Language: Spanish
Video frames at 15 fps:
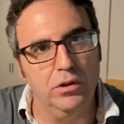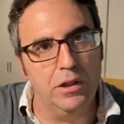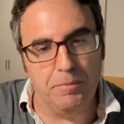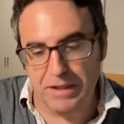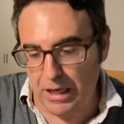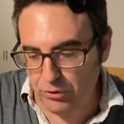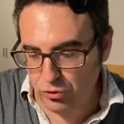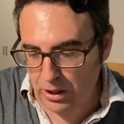Y
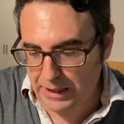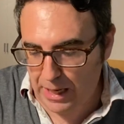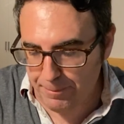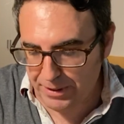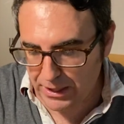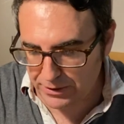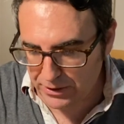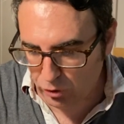mirando a
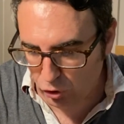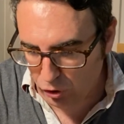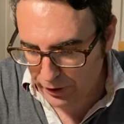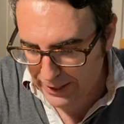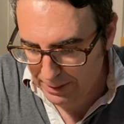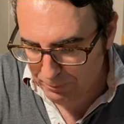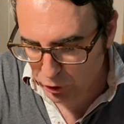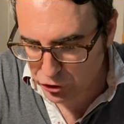cámara dijo,
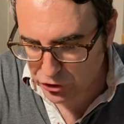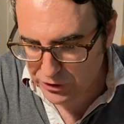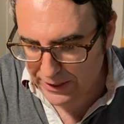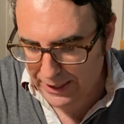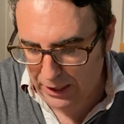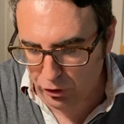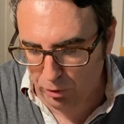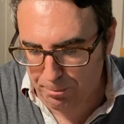hemos
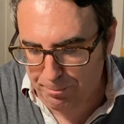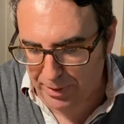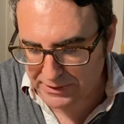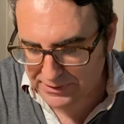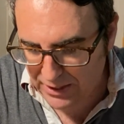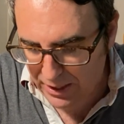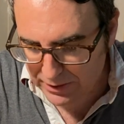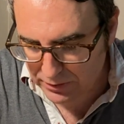dejado
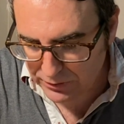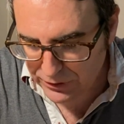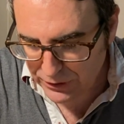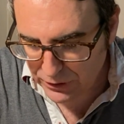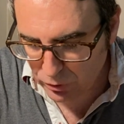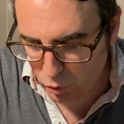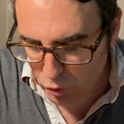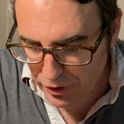pasar
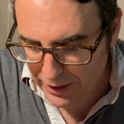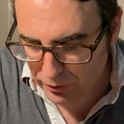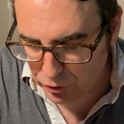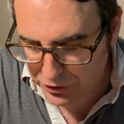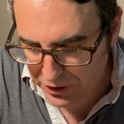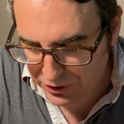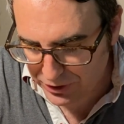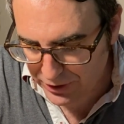una
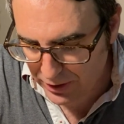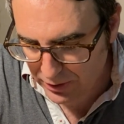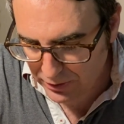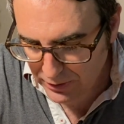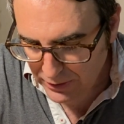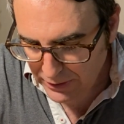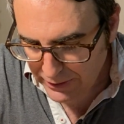noticia